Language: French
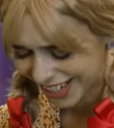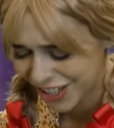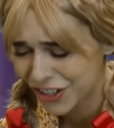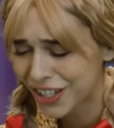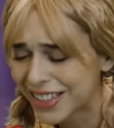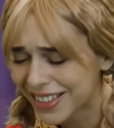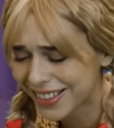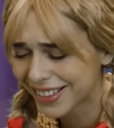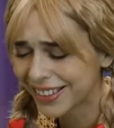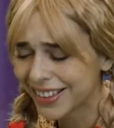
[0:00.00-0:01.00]
parmi
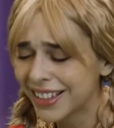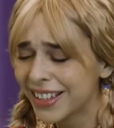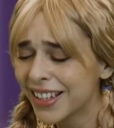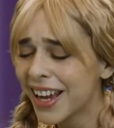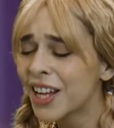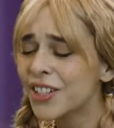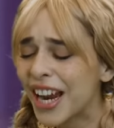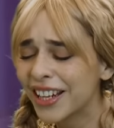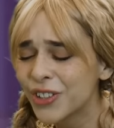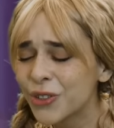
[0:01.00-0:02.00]
les anges.
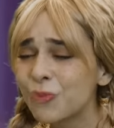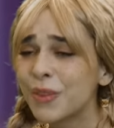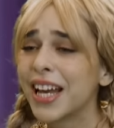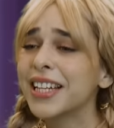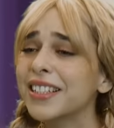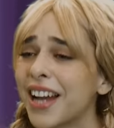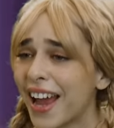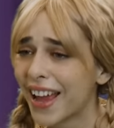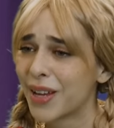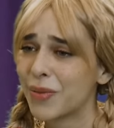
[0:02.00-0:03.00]
J'essaie de toutes mes
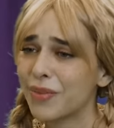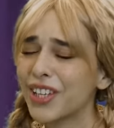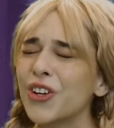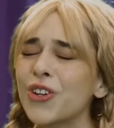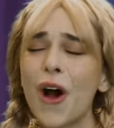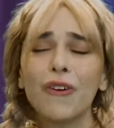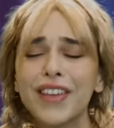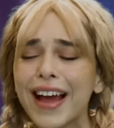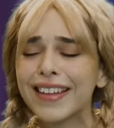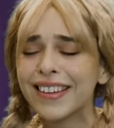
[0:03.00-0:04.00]
forces de jouer à
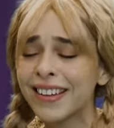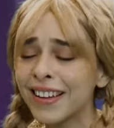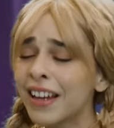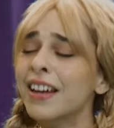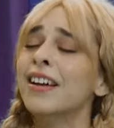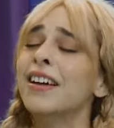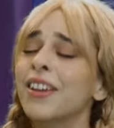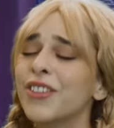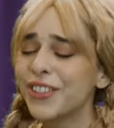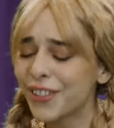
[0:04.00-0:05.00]
notre jeu.
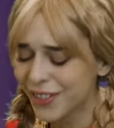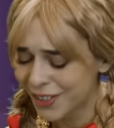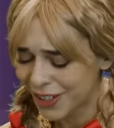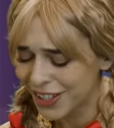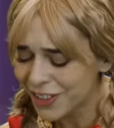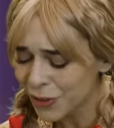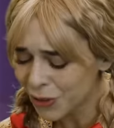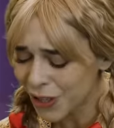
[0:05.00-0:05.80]
Mais si